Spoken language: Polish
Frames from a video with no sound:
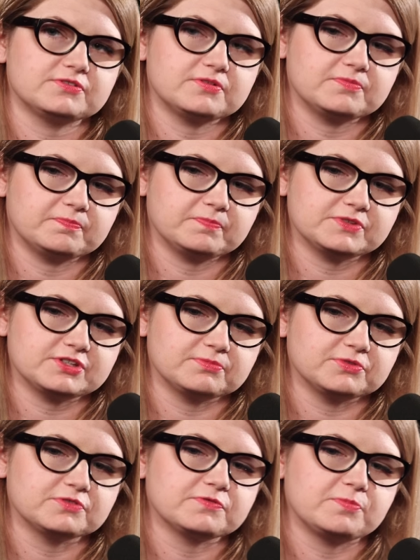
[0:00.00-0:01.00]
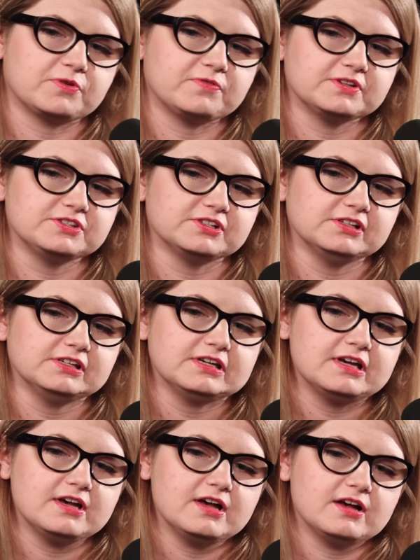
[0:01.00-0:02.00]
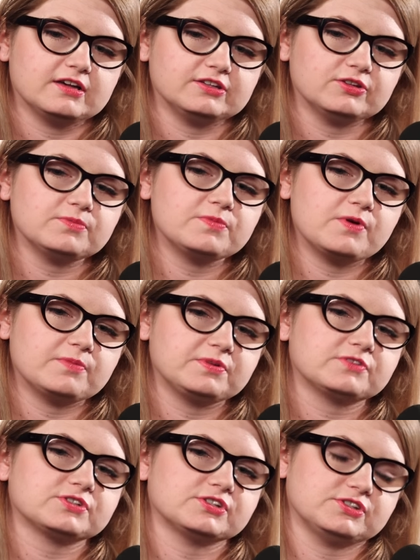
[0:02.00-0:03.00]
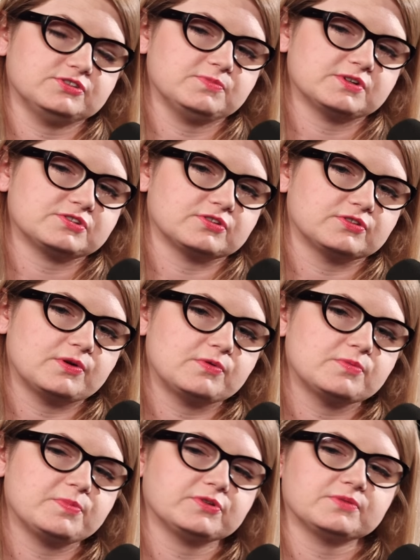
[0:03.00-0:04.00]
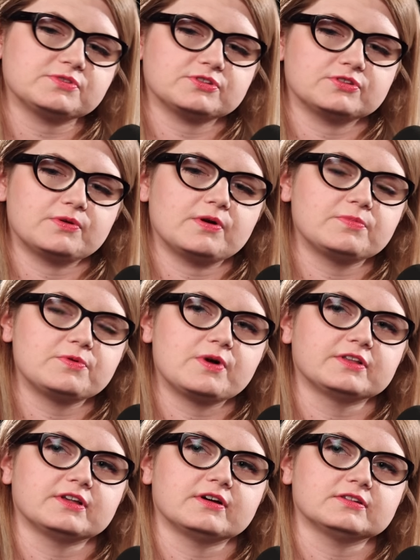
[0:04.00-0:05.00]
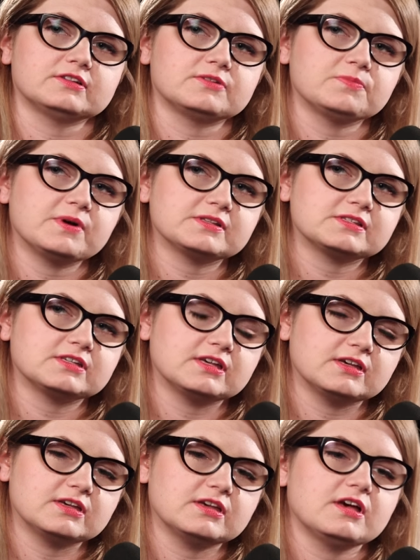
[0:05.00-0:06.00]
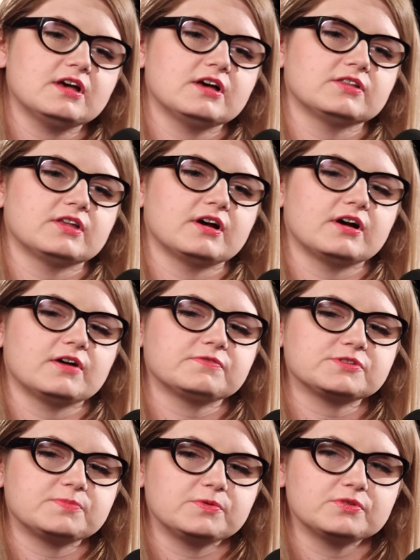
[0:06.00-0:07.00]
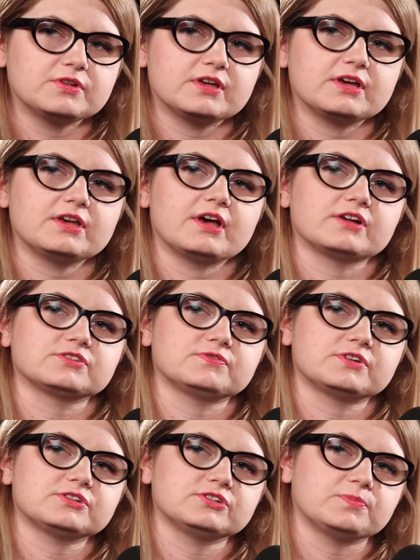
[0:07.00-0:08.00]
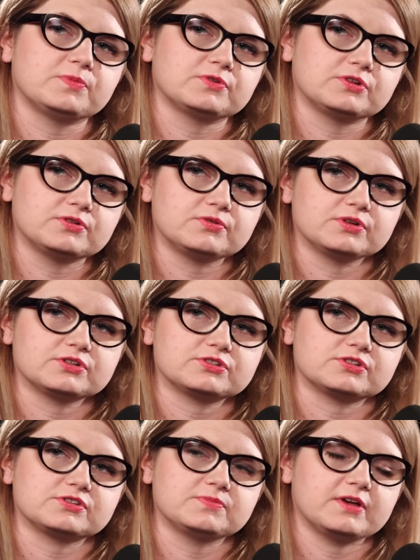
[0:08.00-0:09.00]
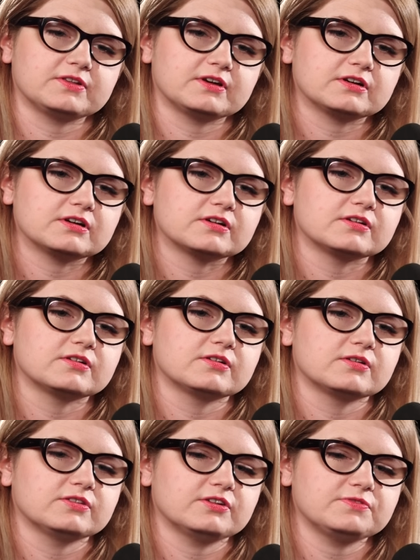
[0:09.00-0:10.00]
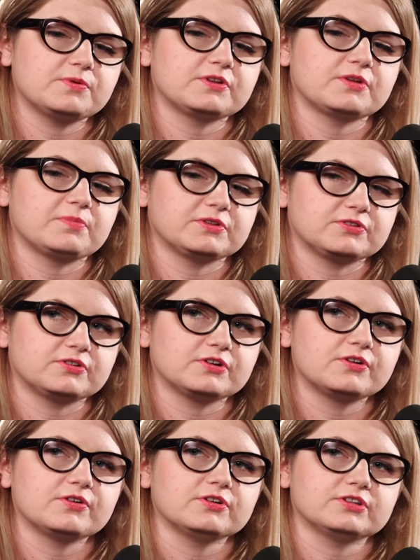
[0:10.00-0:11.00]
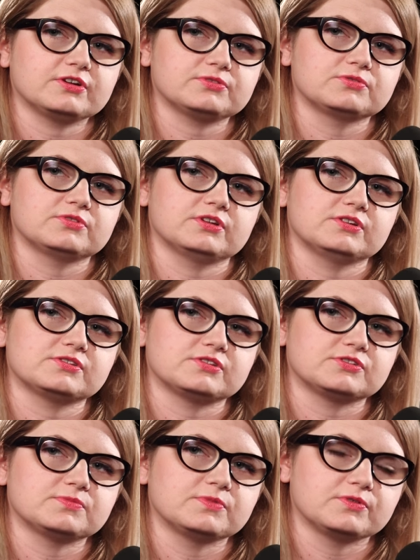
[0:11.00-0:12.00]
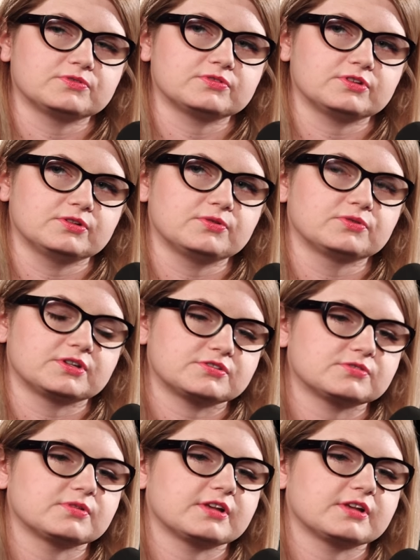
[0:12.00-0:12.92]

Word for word: mm, stamtąd wyprowadzili. I to była pierwsza siedziba stodoły. Potem stodoła była na Trębackiej, na Wspólnej, aż wreszcie po kilku jeszcze zmianach trafiła na Batorego i tak tutaj jesteśmy od kilkunastu